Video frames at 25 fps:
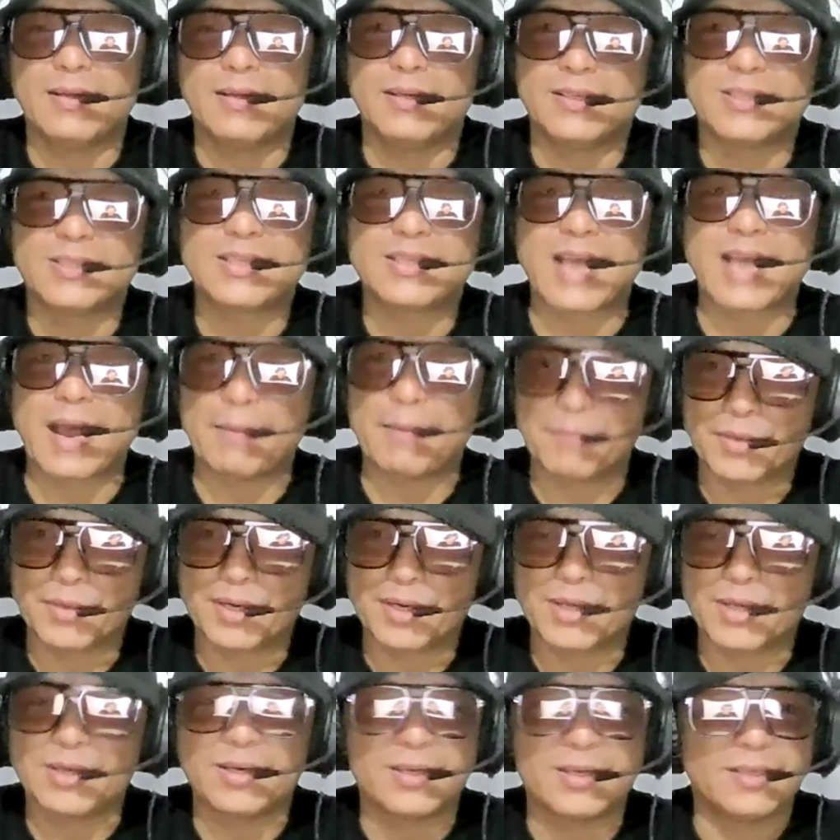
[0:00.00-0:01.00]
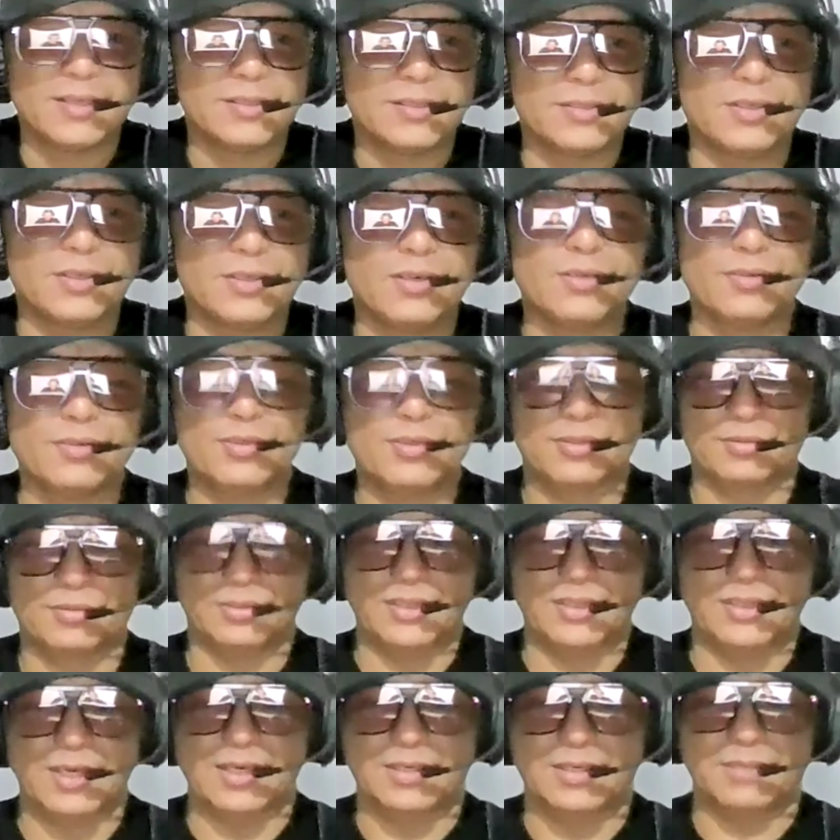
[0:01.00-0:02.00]
scammer no gusto
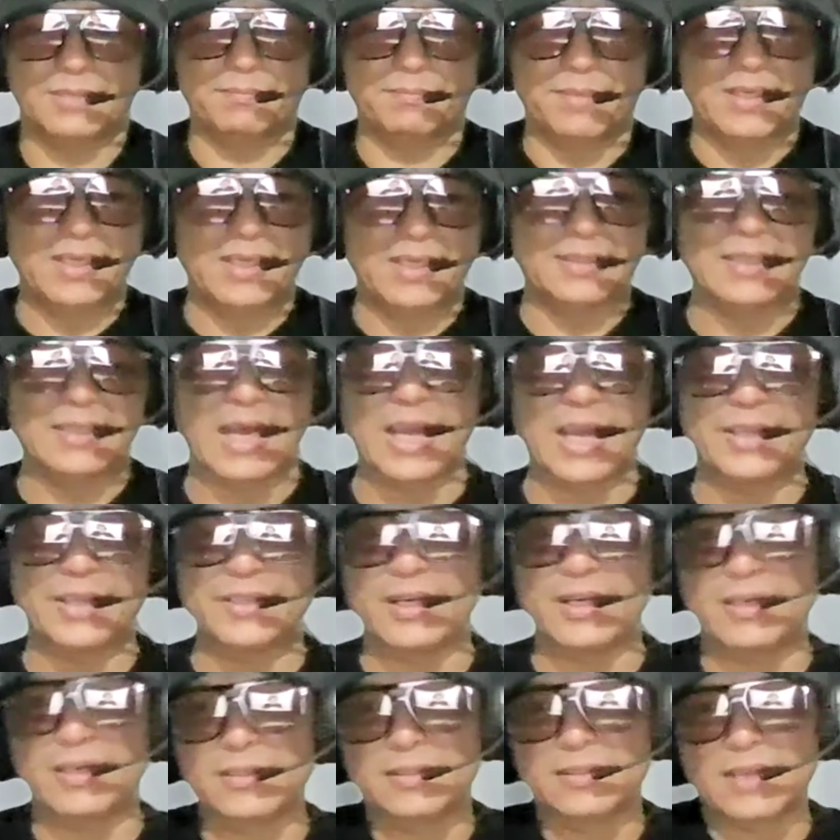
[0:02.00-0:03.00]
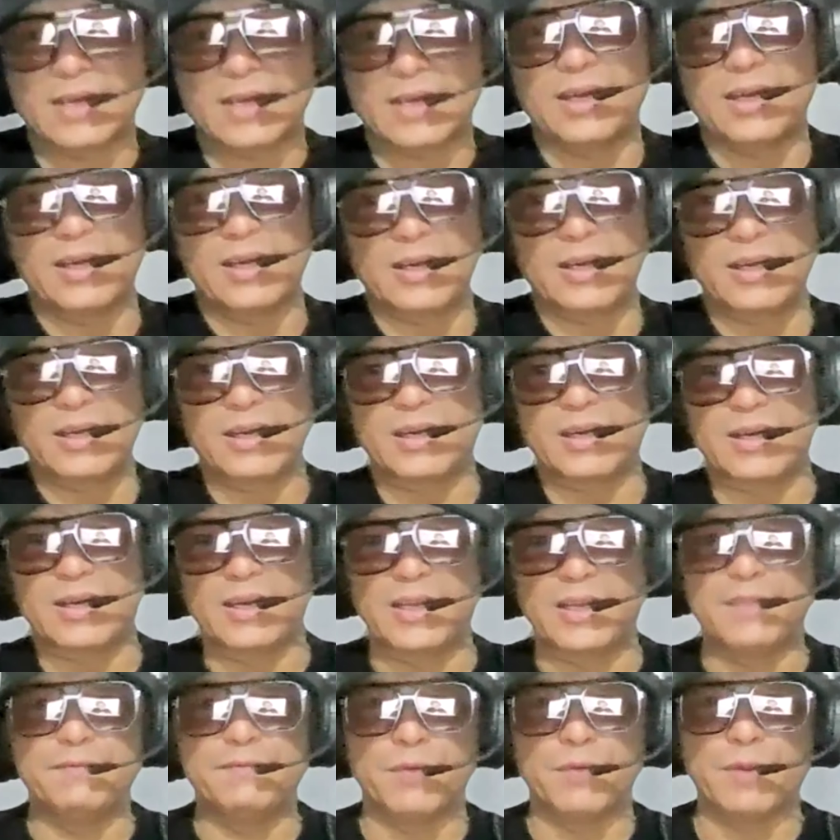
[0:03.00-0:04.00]
niyang bigyan tayo ng uh,
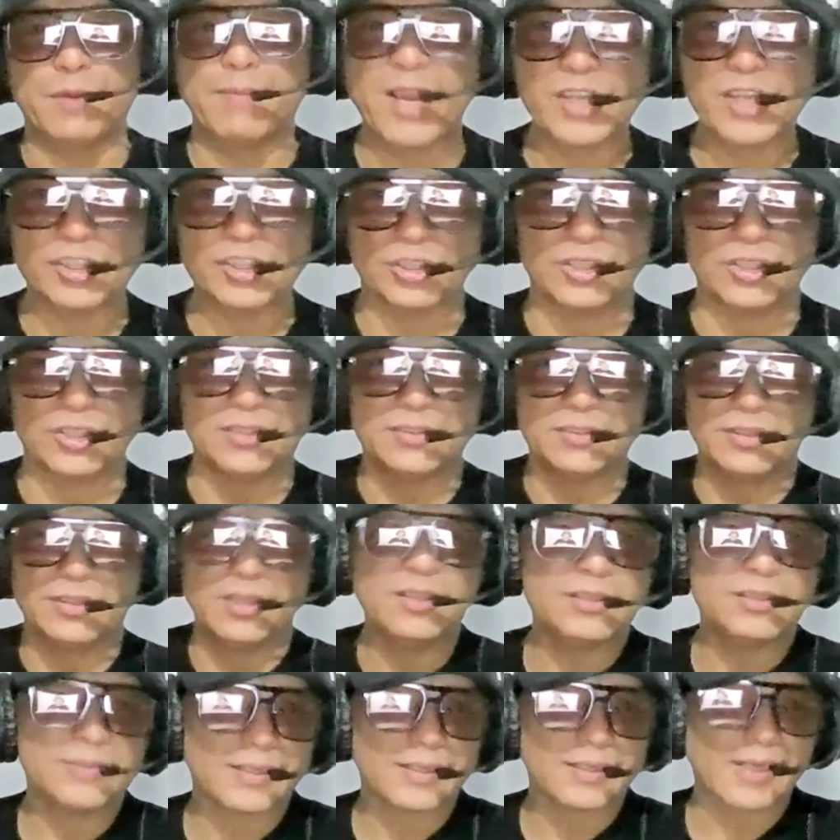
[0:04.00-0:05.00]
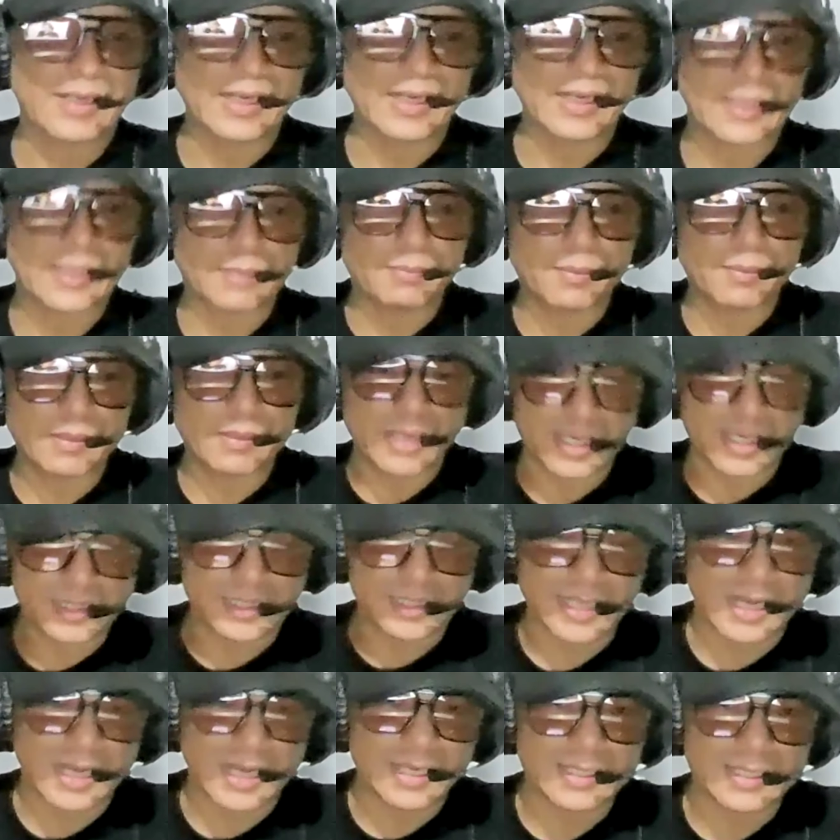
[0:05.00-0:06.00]
information no kaya nagbibigay
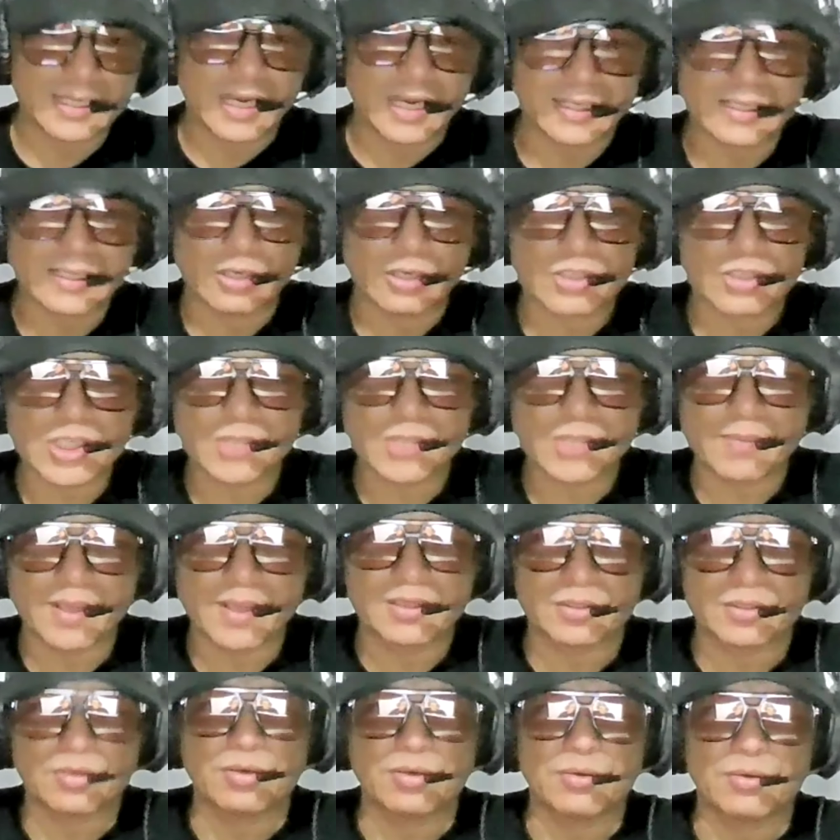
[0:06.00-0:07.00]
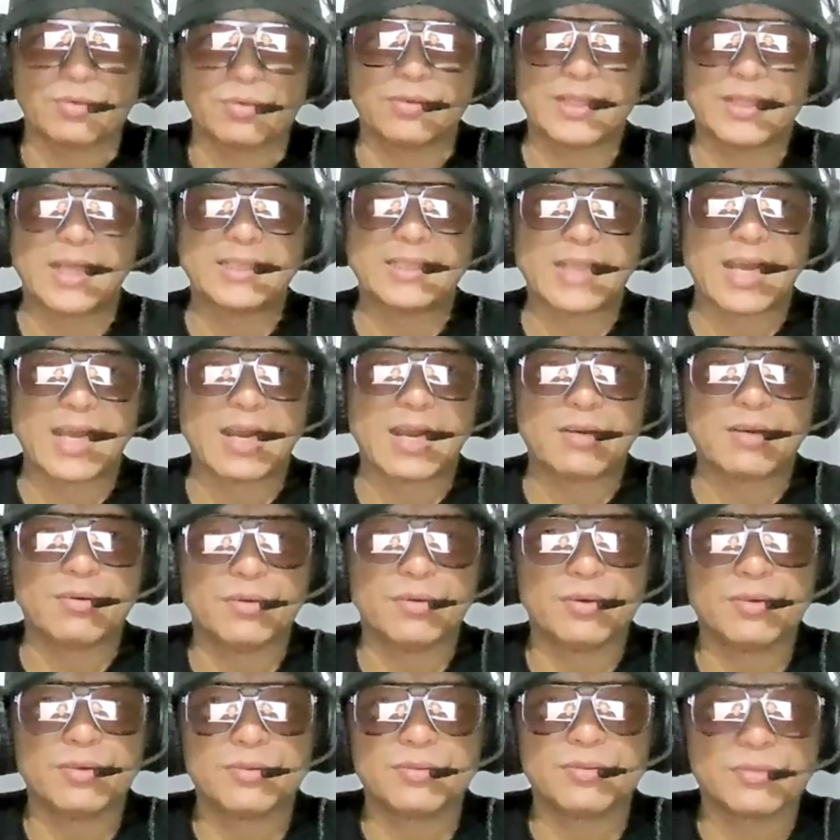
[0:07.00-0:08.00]
siya lagi ng announcement oh wala na
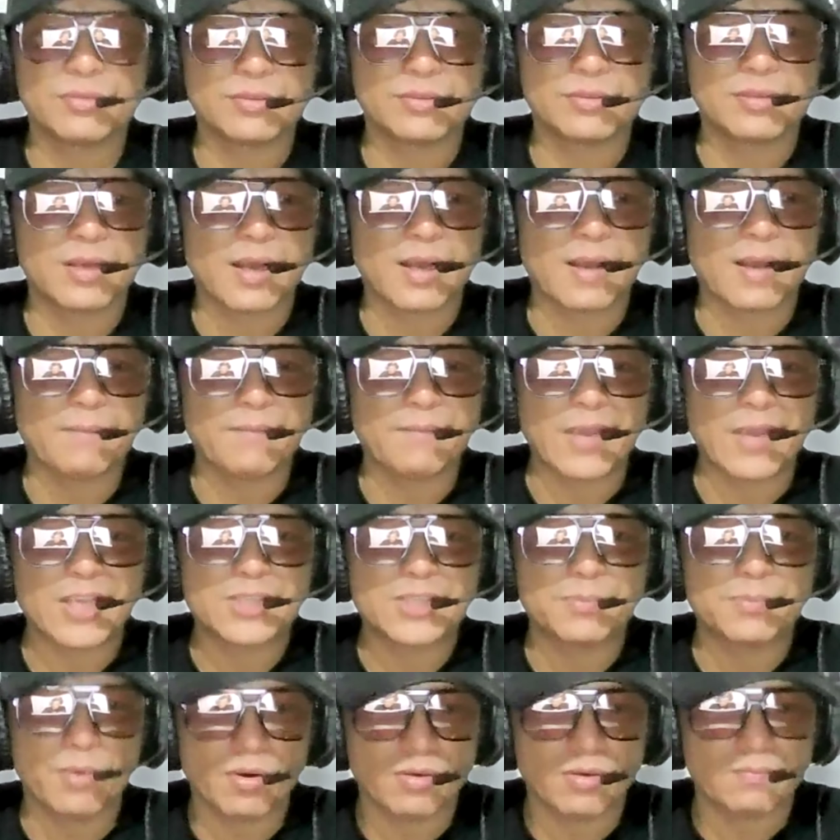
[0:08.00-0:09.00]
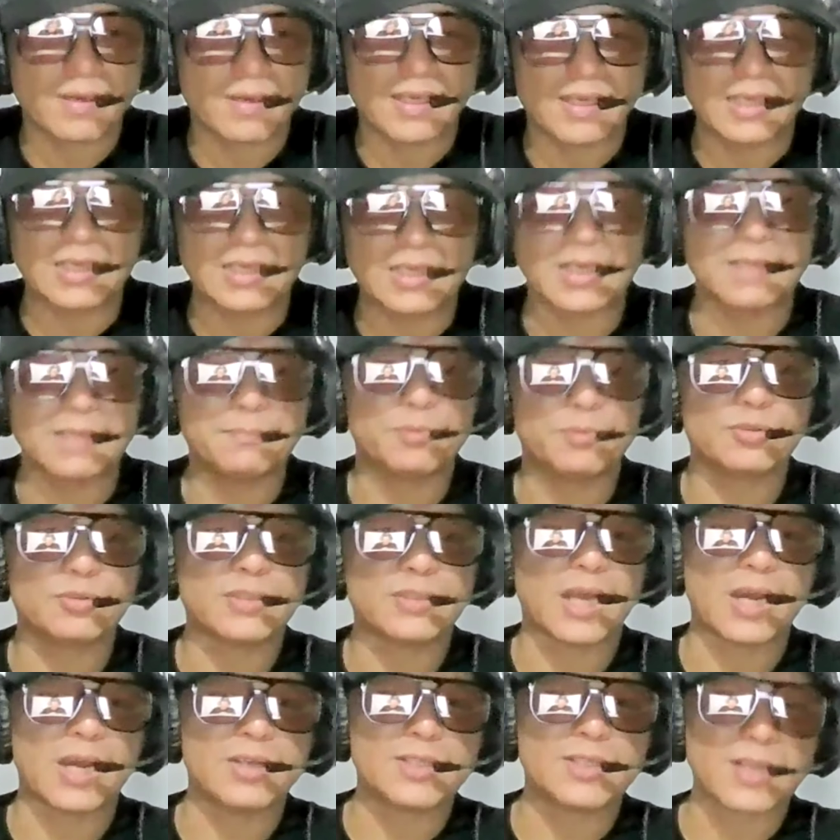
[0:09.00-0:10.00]
akong uh, Facebook mag-ingat po
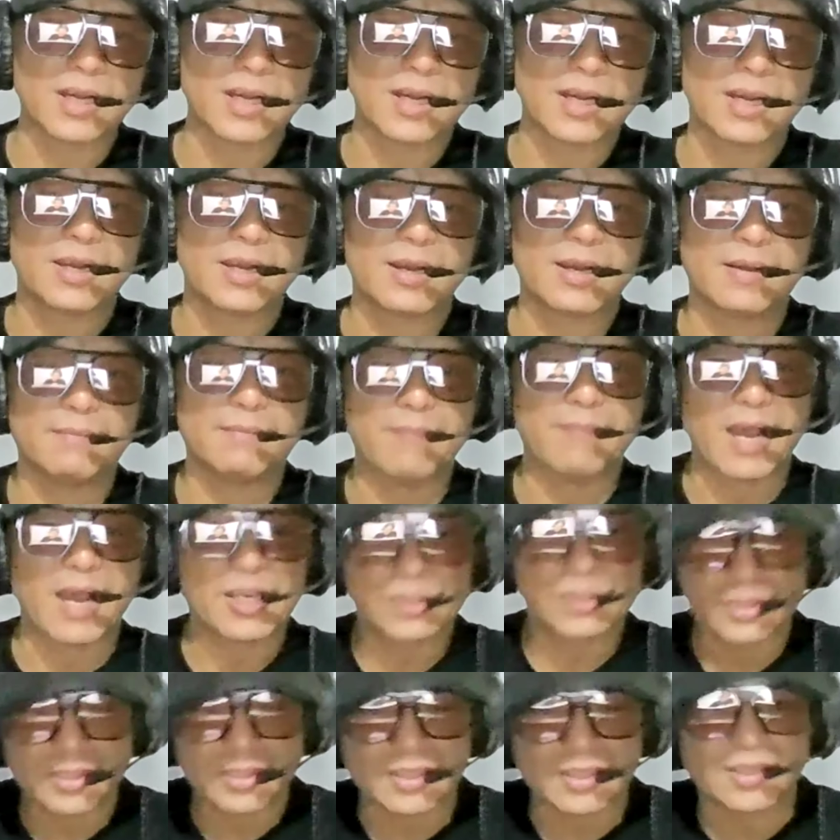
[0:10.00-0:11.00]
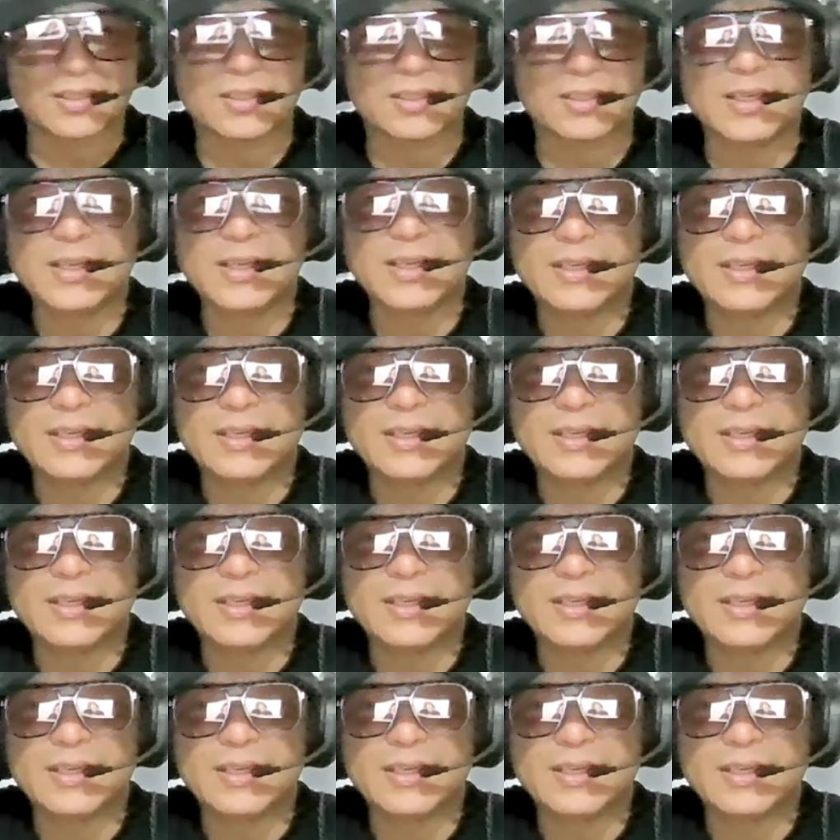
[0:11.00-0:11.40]
tayo sa basher